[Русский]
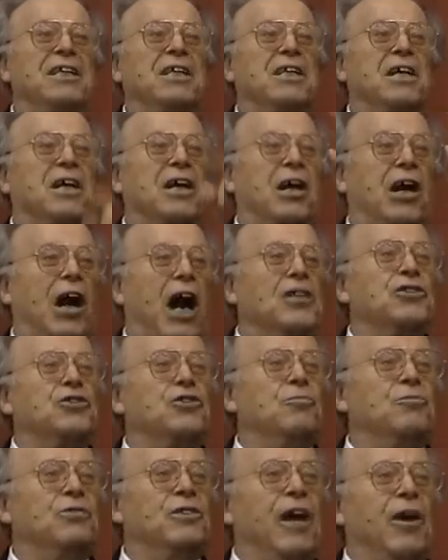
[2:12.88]
и
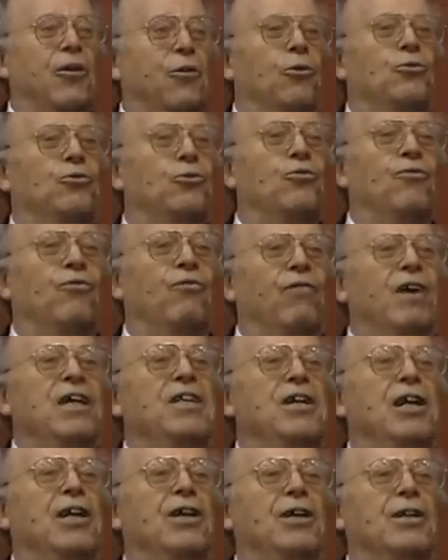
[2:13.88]
каждому народу
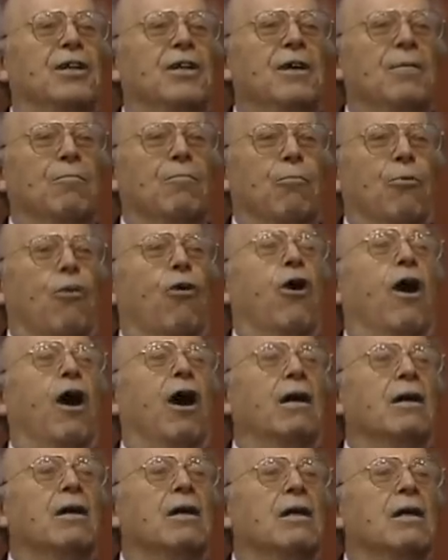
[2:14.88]
выделил
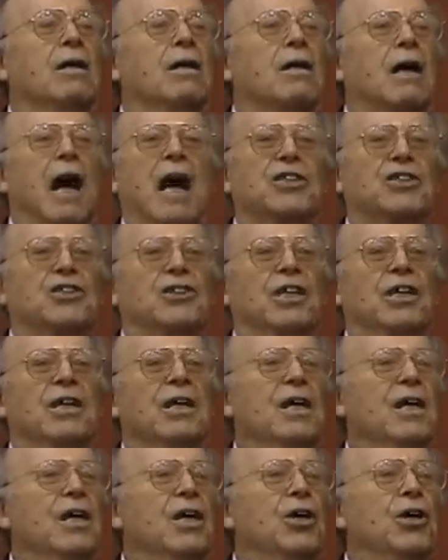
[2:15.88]
Бога. Каждый.
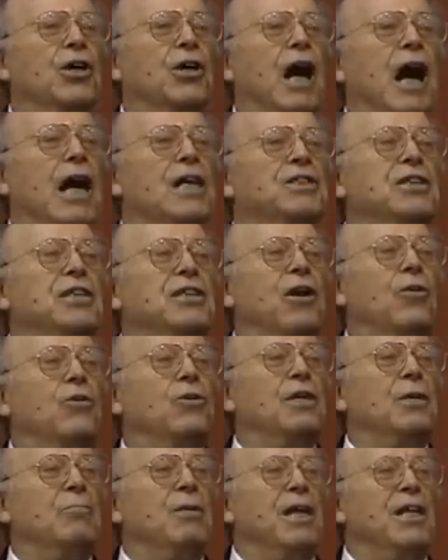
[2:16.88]
И каждый
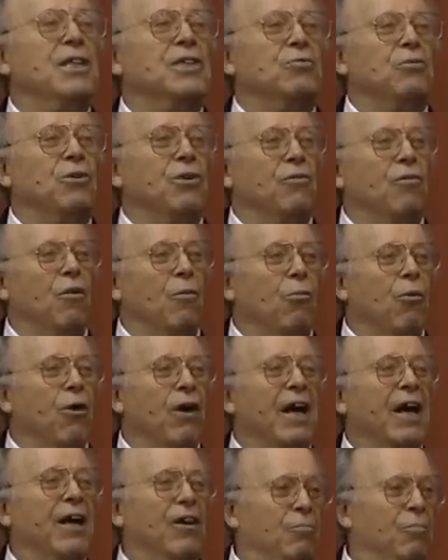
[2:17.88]
народ имеет своего
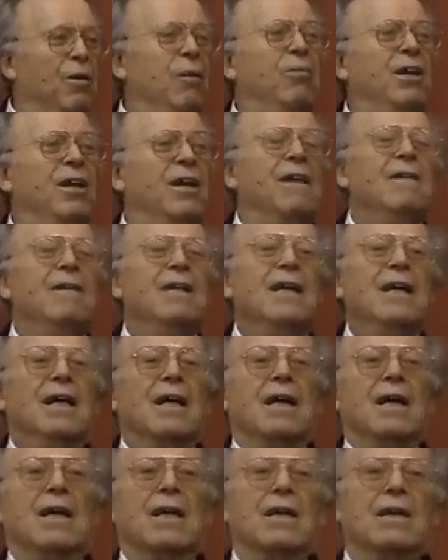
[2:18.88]
Бога. И в Библии
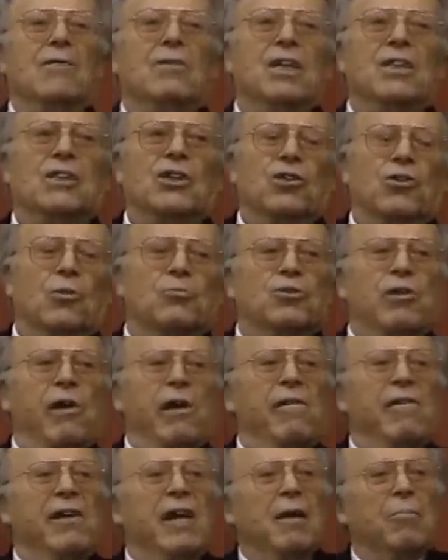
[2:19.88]
э, говорится о том, что
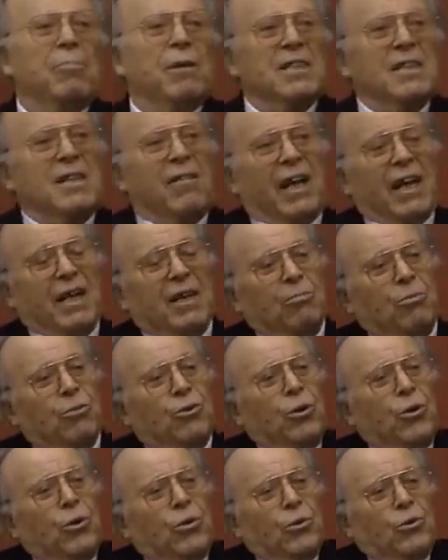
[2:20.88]
евреи признавали
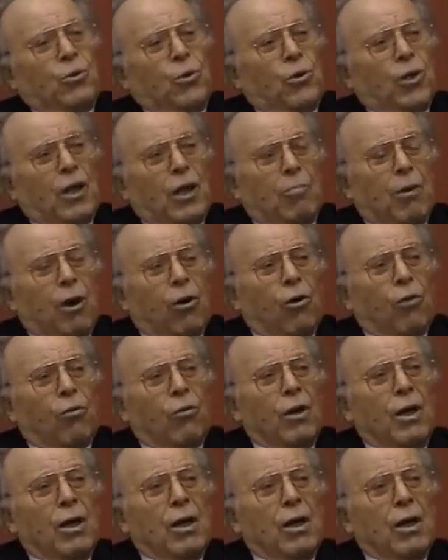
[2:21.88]
других богов.